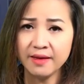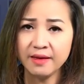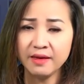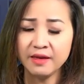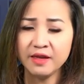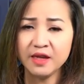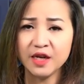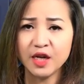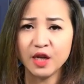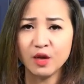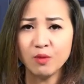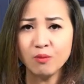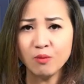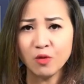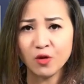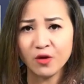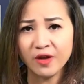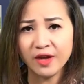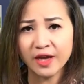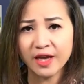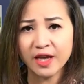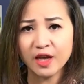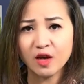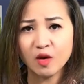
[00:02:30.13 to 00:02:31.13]
nhưng nếu mỗi
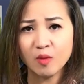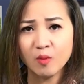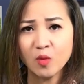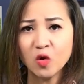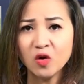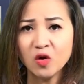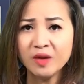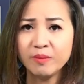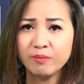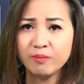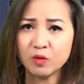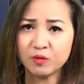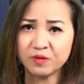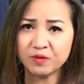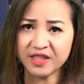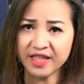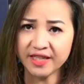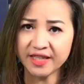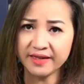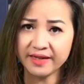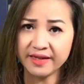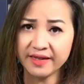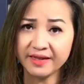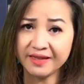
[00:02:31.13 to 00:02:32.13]
ngày có 4 linh mục chết
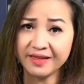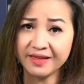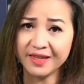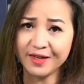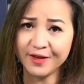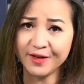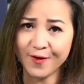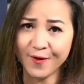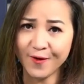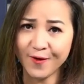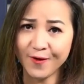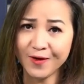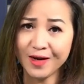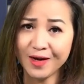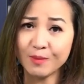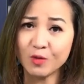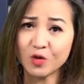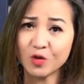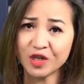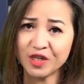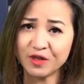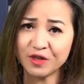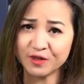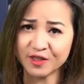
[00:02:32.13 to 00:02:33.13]
đi thì đó là
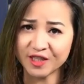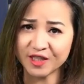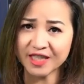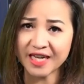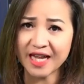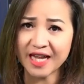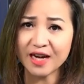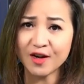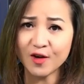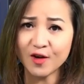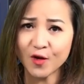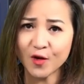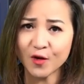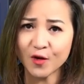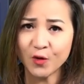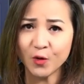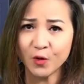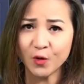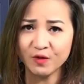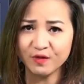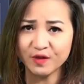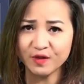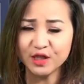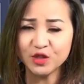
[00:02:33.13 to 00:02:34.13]
một điều rất đáng lo
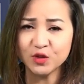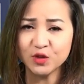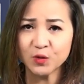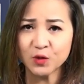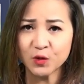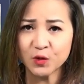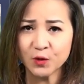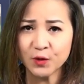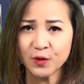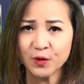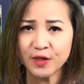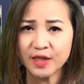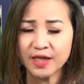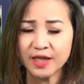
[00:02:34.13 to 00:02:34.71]
đối với chúng tôi.